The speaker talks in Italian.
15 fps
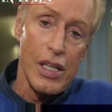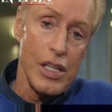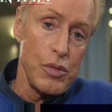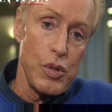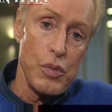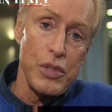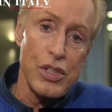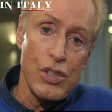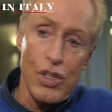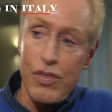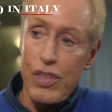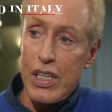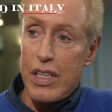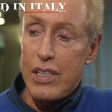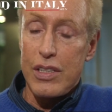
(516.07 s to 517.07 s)
il momento che
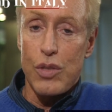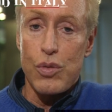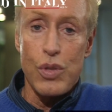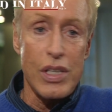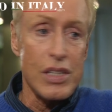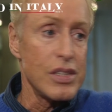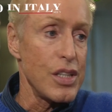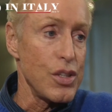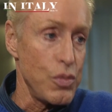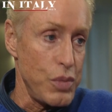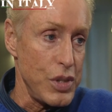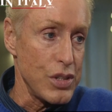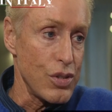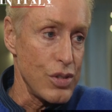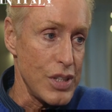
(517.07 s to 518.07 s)
viene la sicurezza io
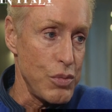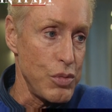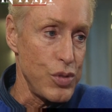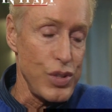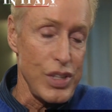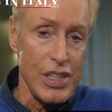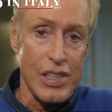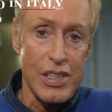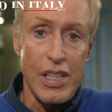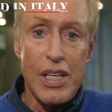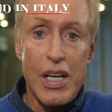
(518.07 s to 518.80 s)
penso che siamo finiti.